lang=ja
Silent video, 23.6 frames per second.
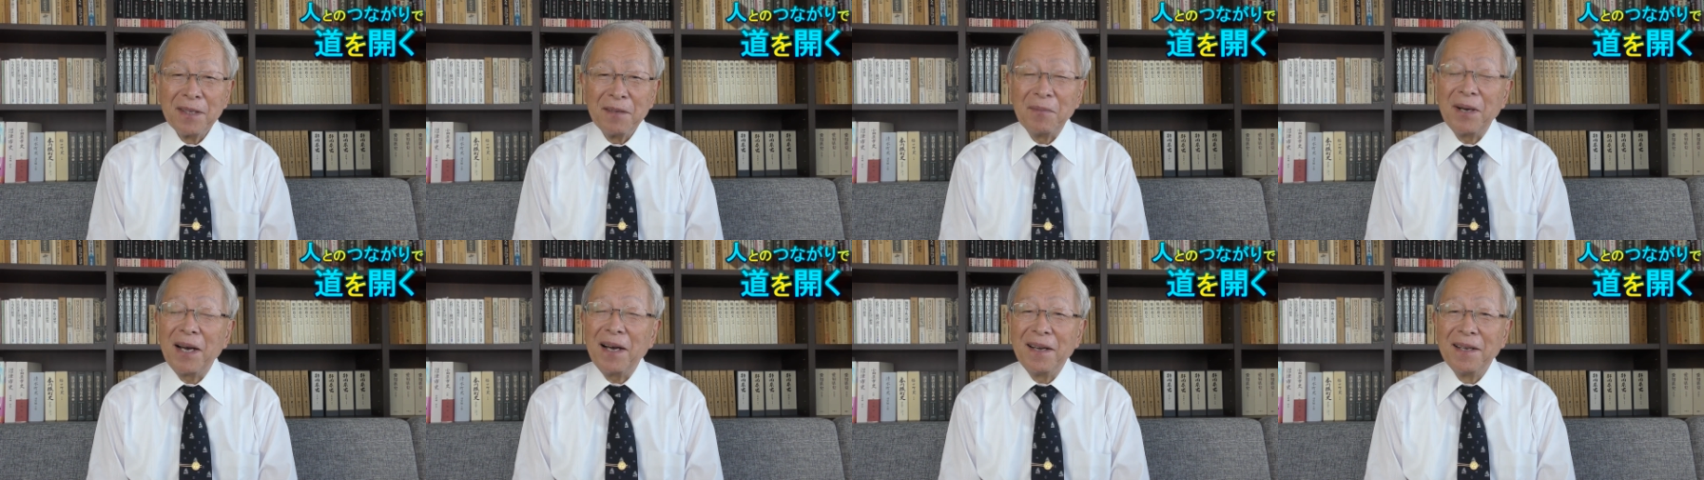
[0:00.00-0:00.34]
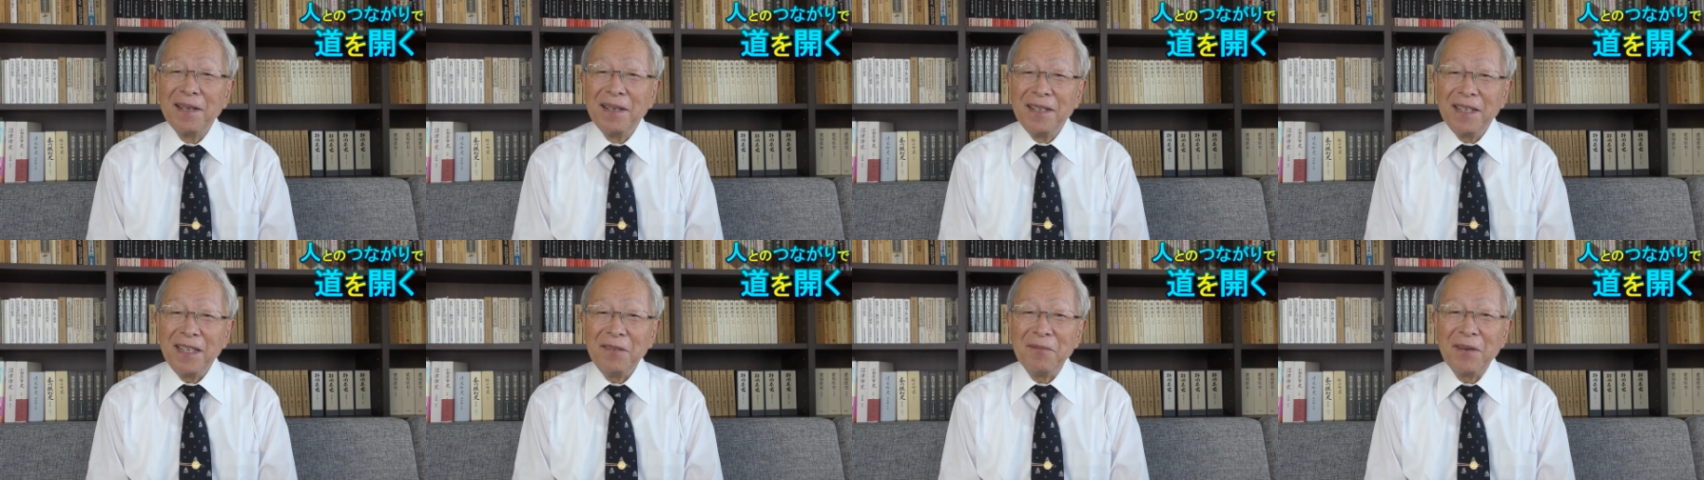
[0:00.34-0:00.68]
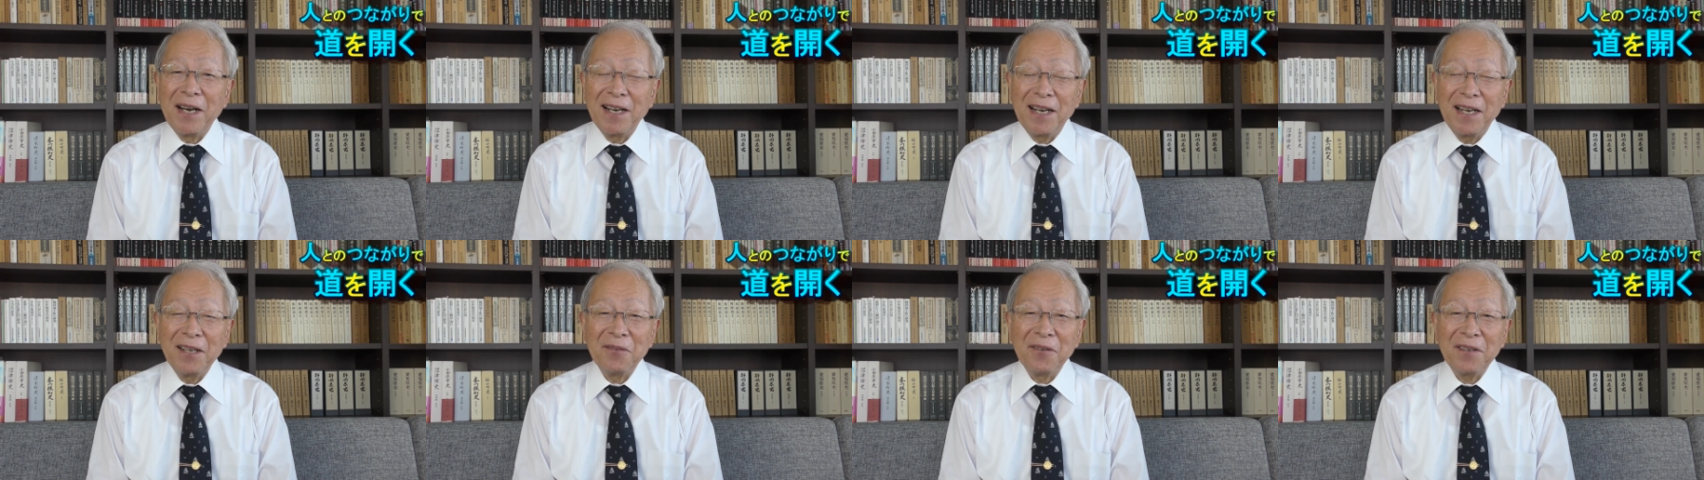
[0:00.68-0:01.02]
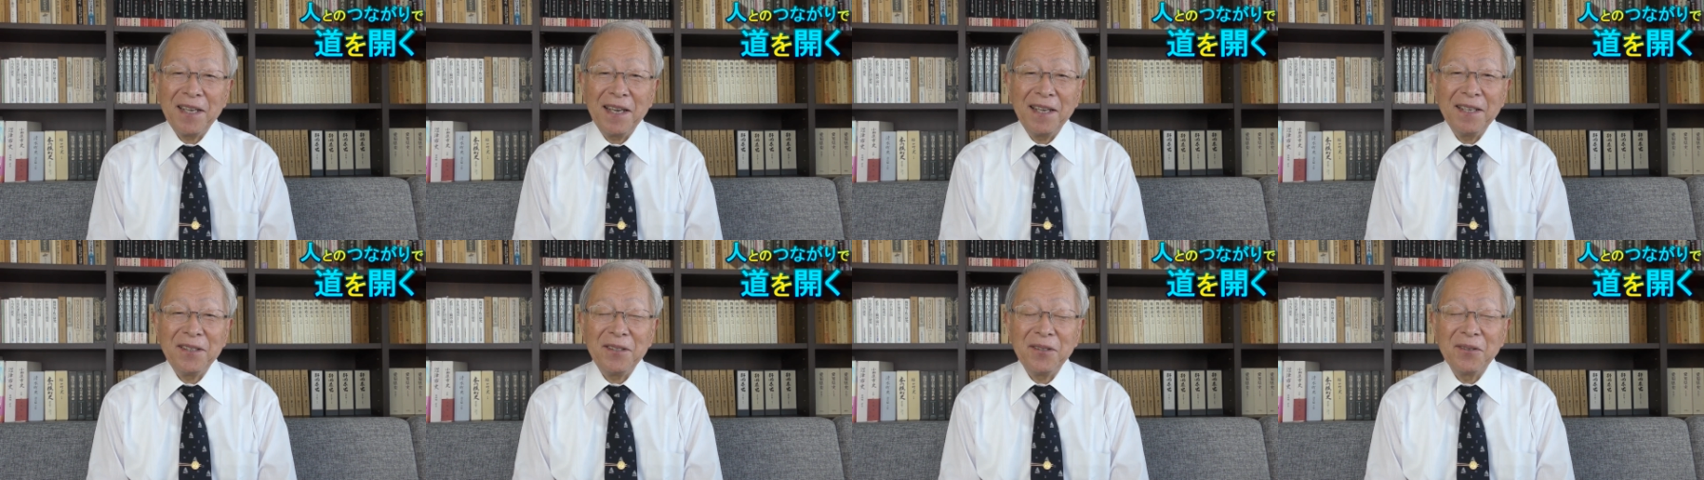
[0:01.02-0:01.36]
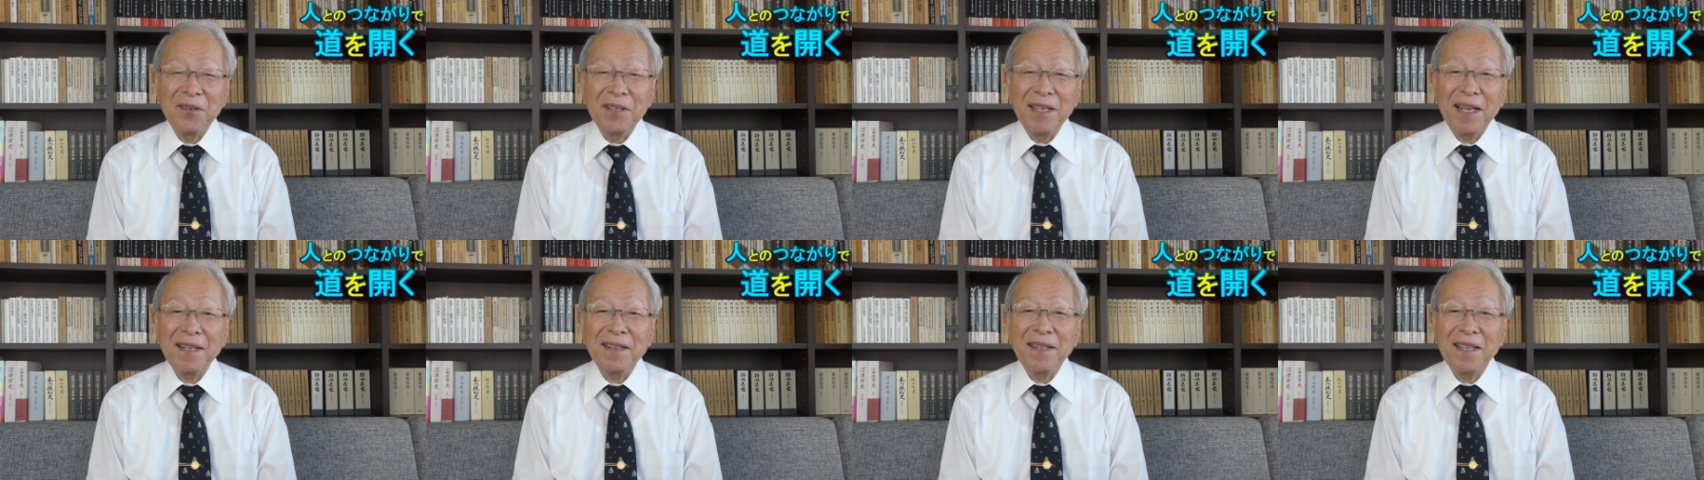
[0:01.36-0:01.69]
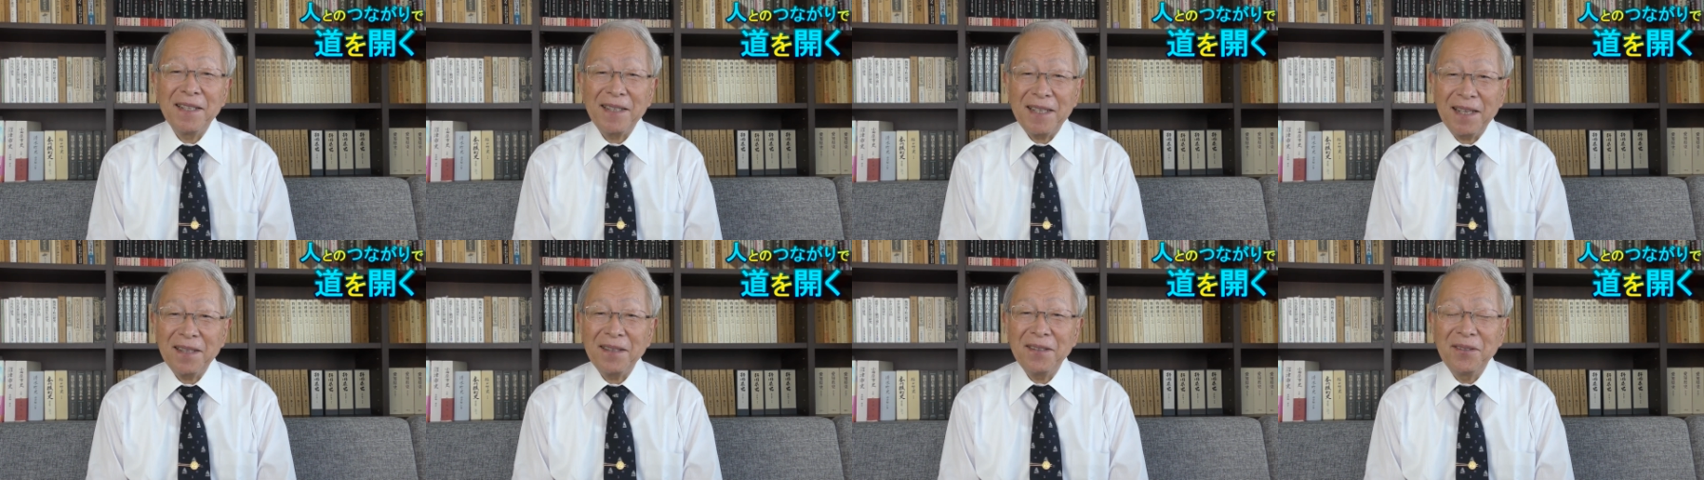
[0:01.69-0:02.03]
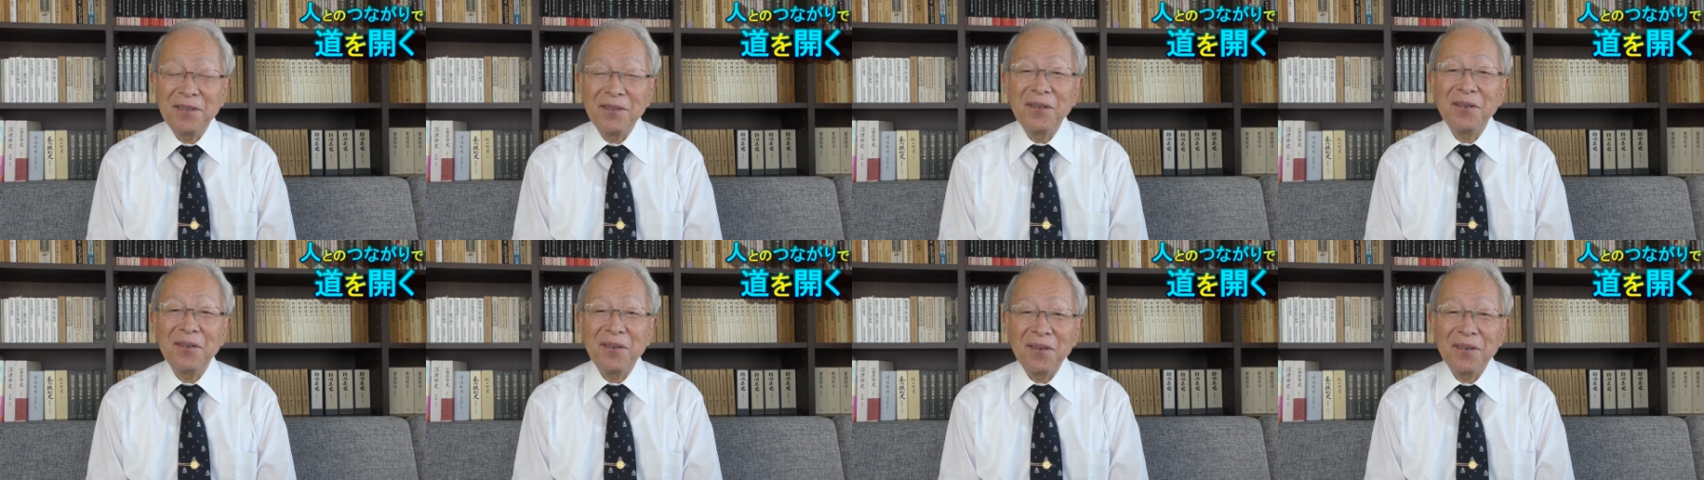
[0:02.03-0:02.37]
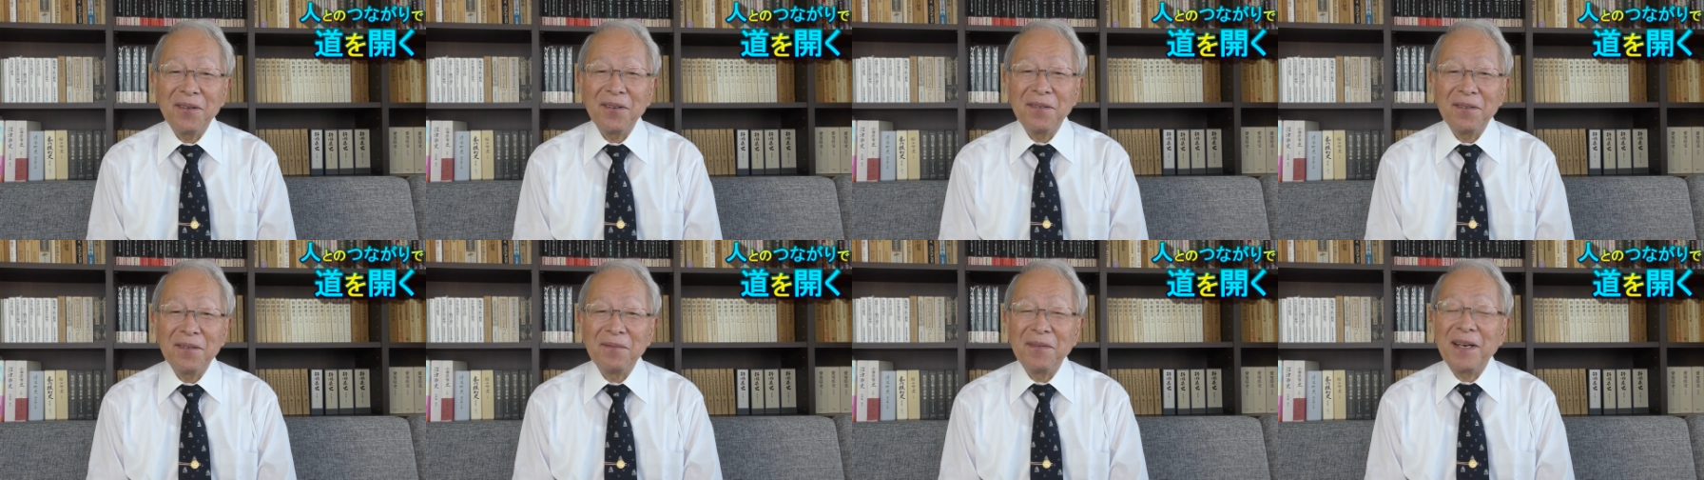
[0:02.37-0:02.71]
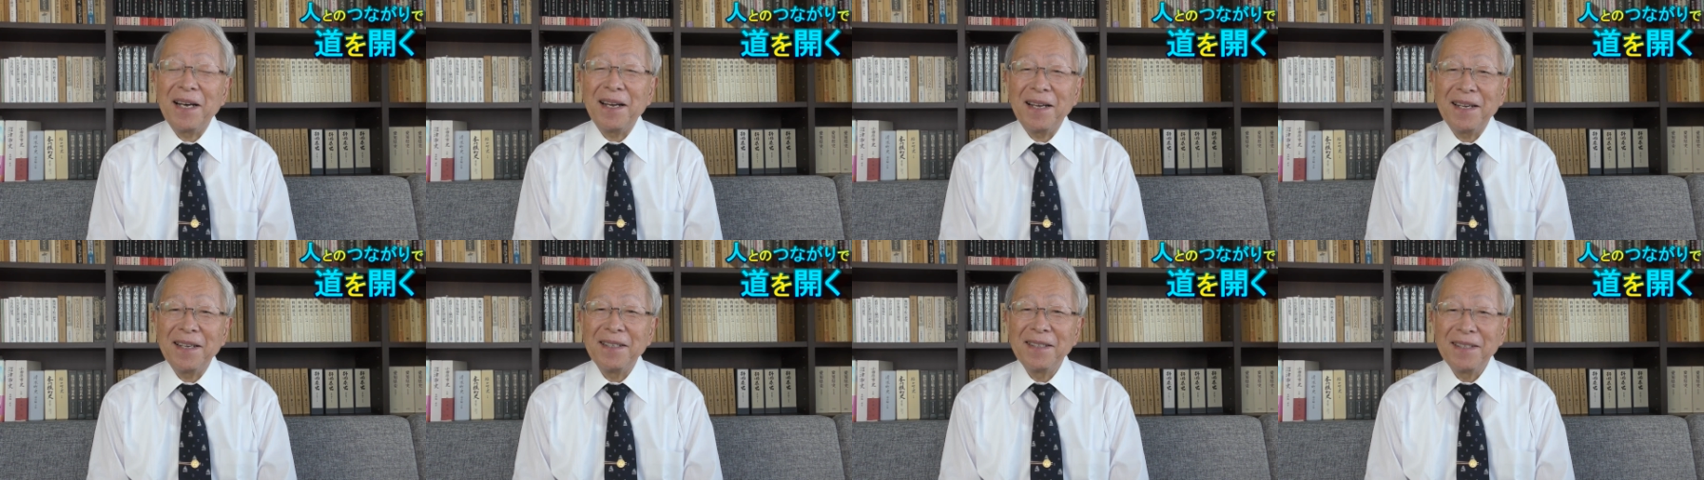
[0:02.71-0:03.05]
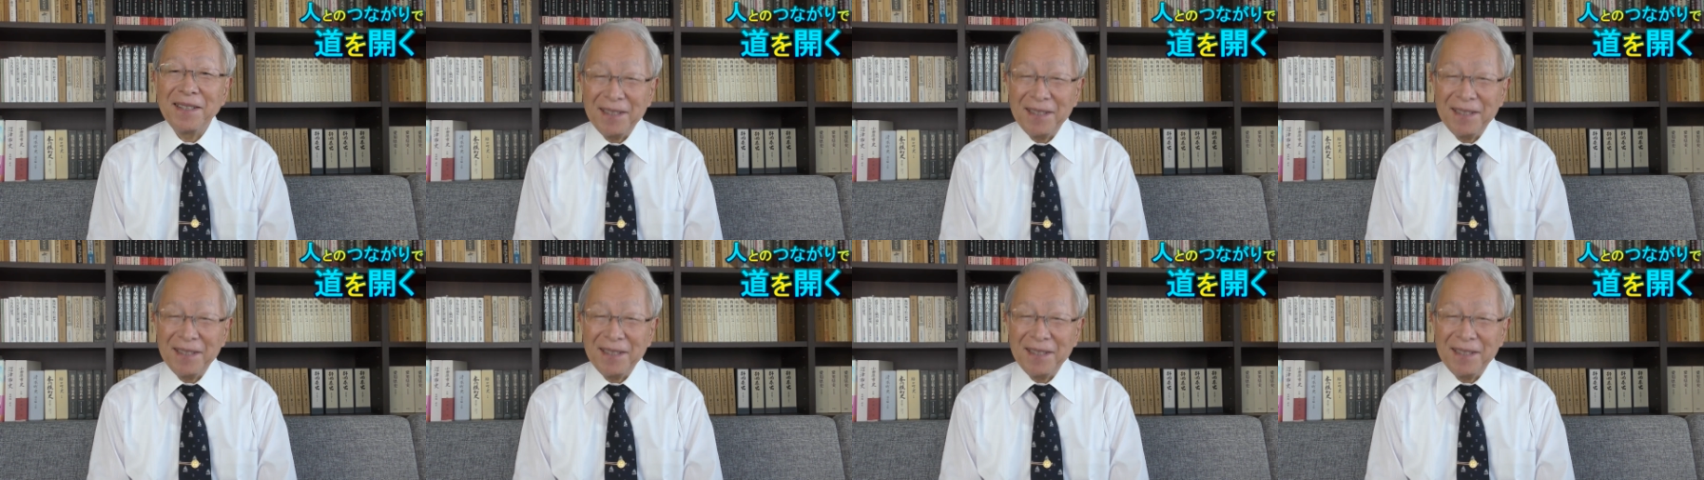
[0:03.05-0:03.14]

まあ、今川の研究をやってたっていうのを、まあ、